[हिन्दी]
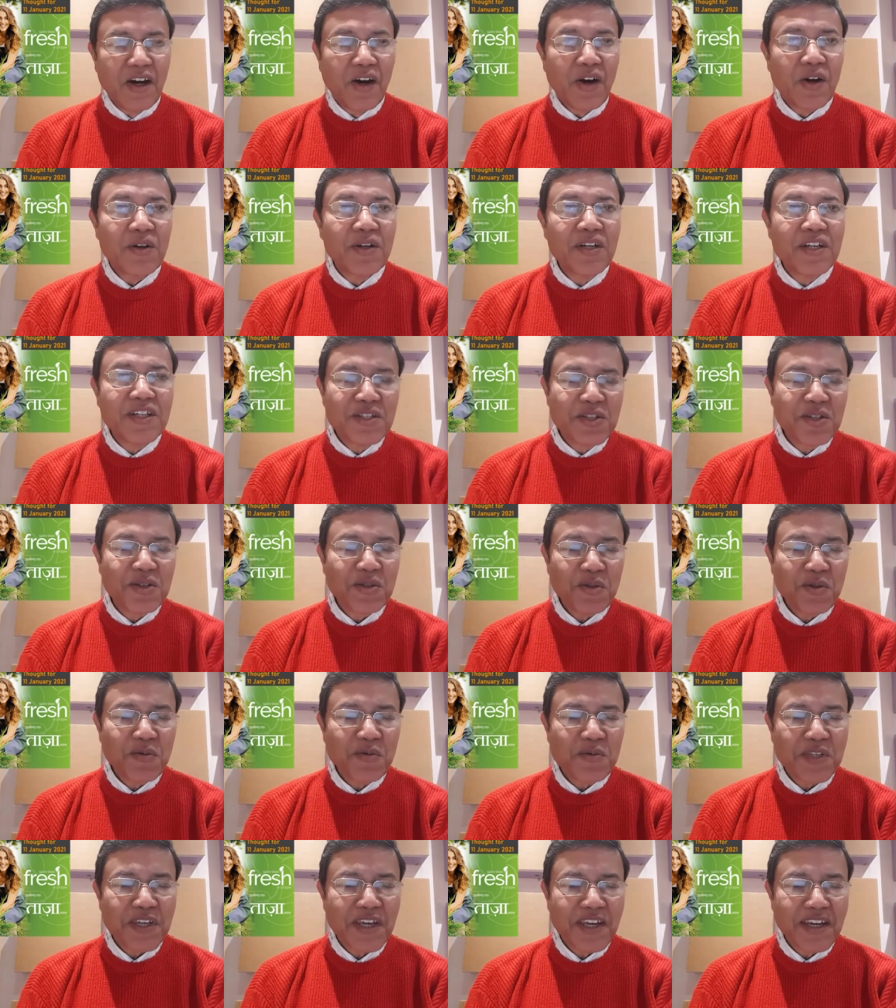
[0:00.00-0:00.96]
और निश्चित
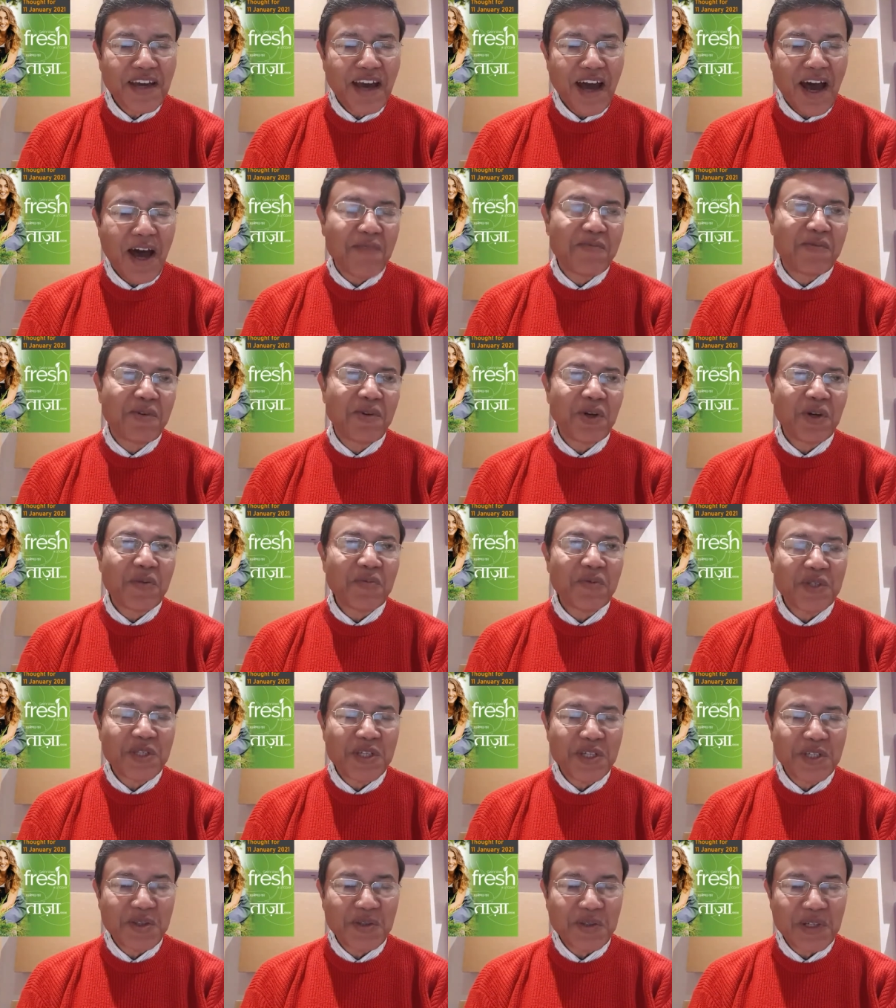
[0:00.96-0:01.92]
रूप से आपको और
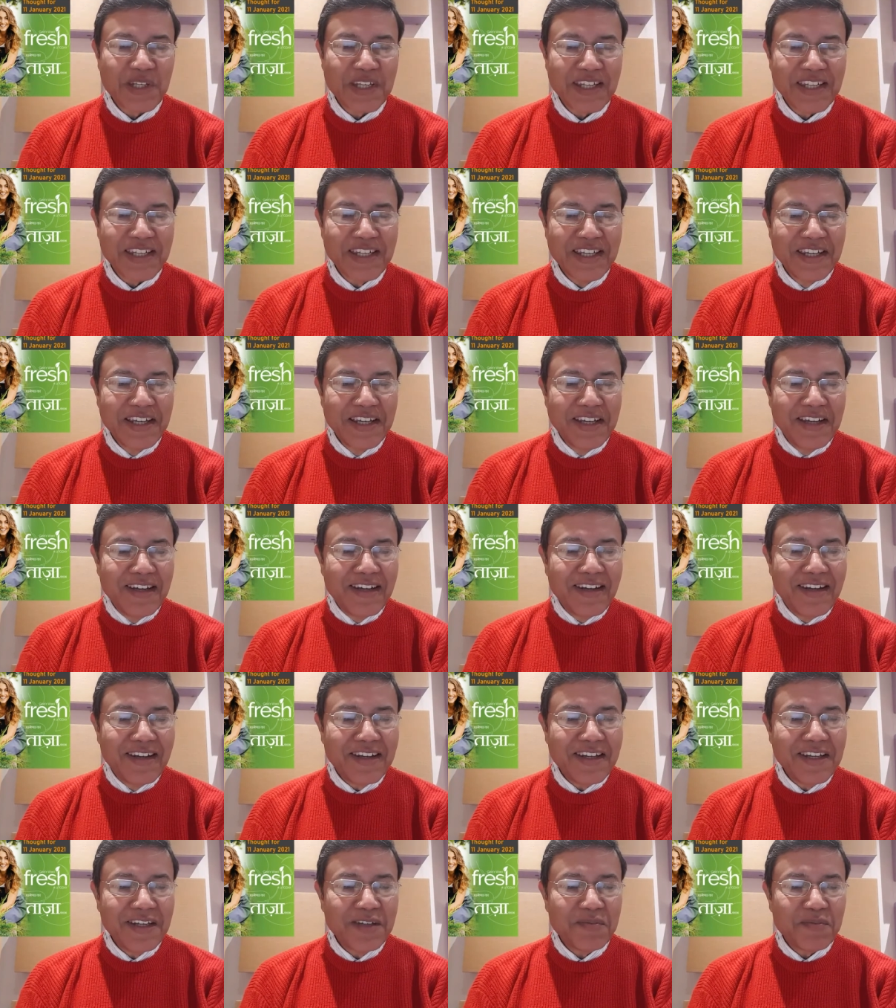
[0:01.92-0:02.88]
मुझे तो नहीं
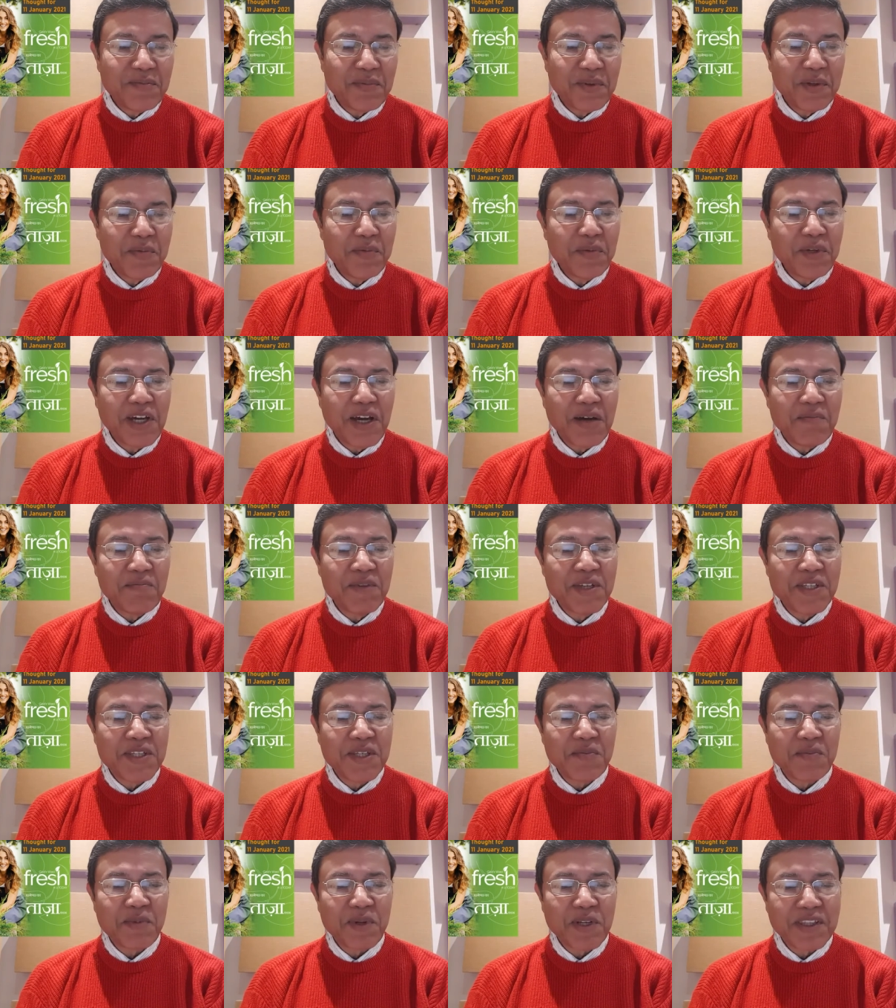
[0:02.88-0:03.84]
लेकिन फिर भी हम में
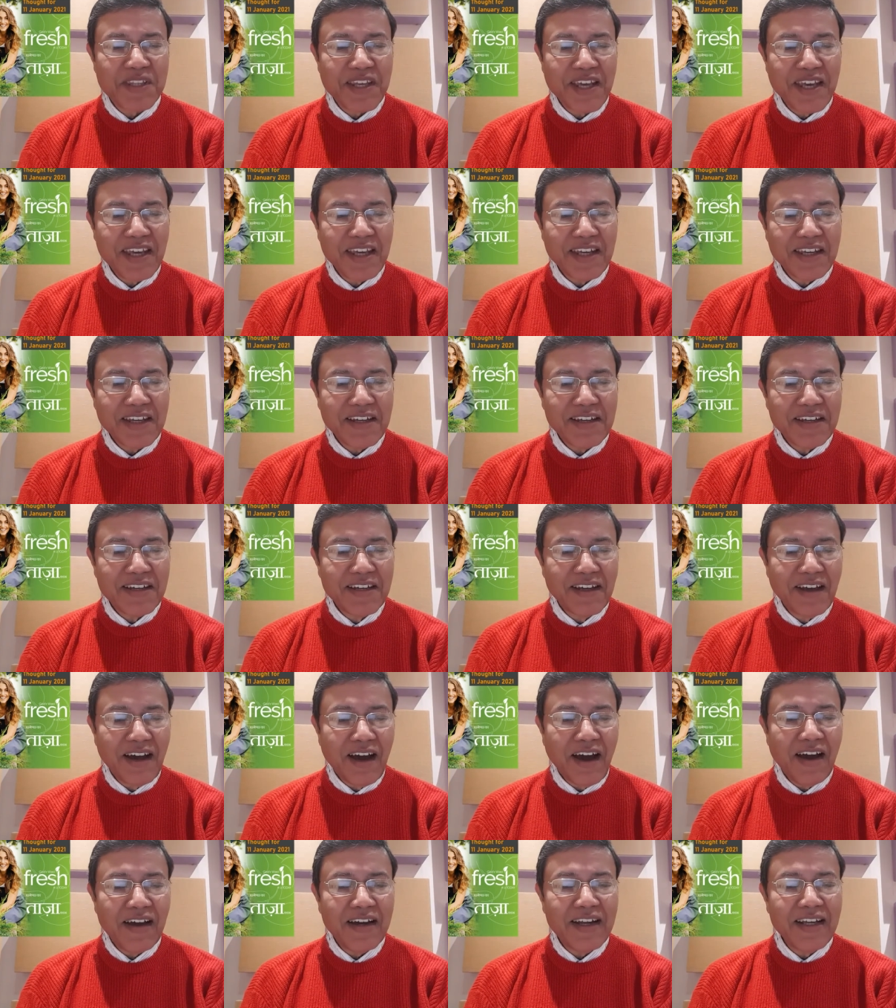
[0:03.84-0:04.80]
से प्रत्येक
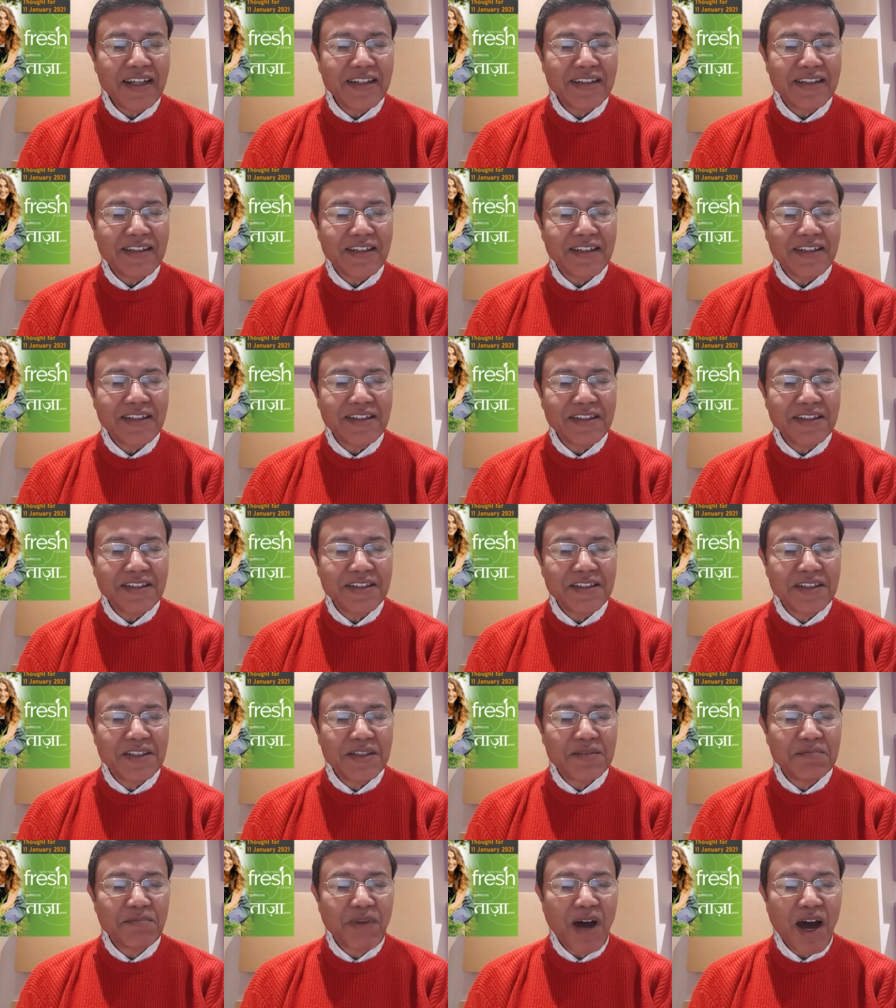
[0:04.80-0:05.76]
हर एक दिन
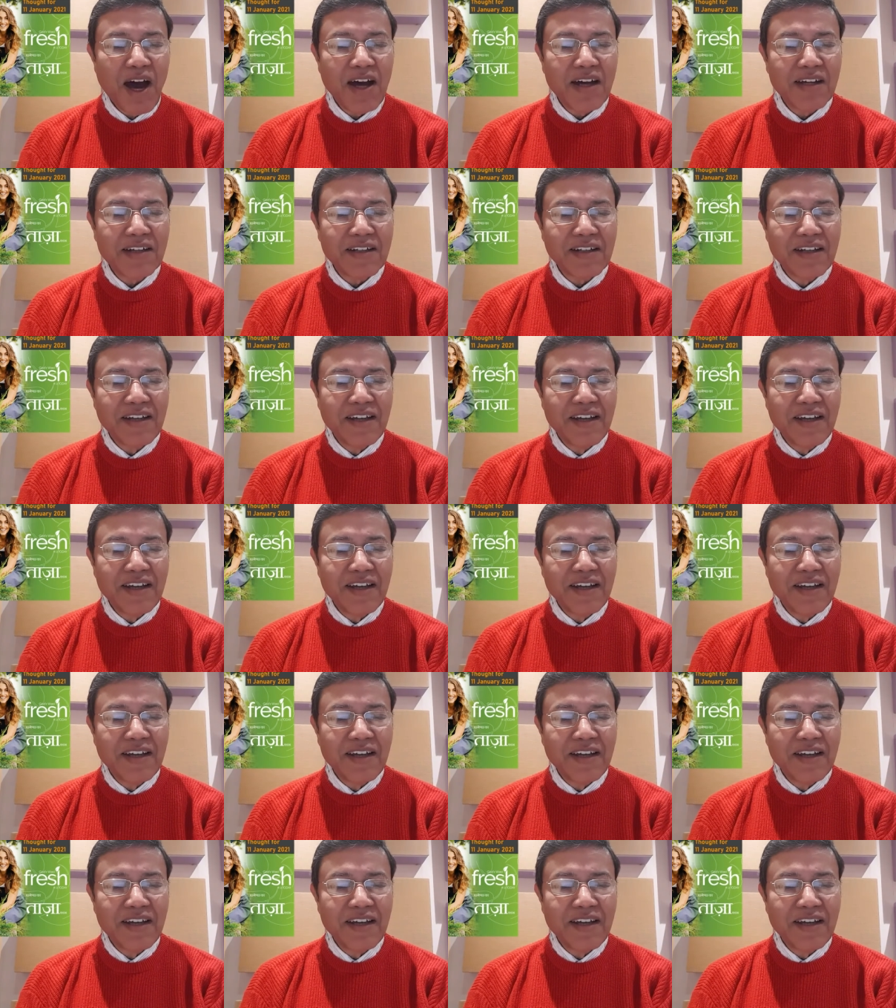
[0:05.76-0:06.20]
बाहर